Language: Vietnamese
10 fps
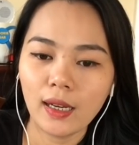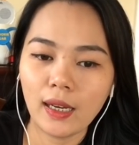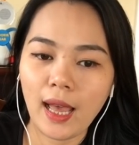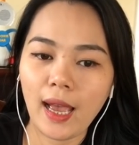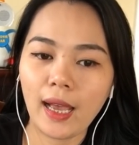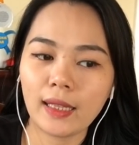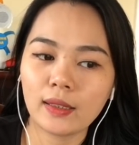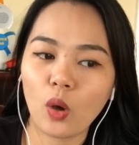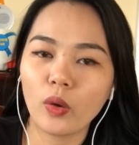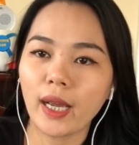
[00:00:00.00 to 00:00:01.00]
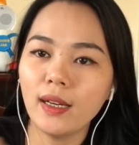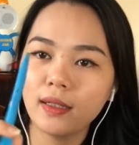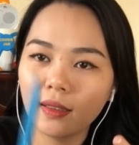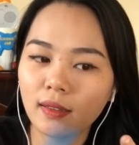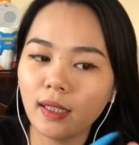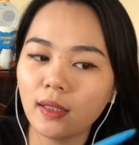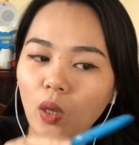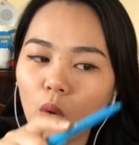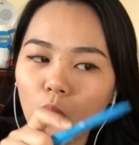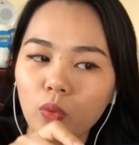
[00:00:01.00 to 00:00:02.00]
là tổ cải lương với
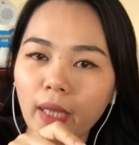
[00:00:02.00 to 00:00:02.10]
tổ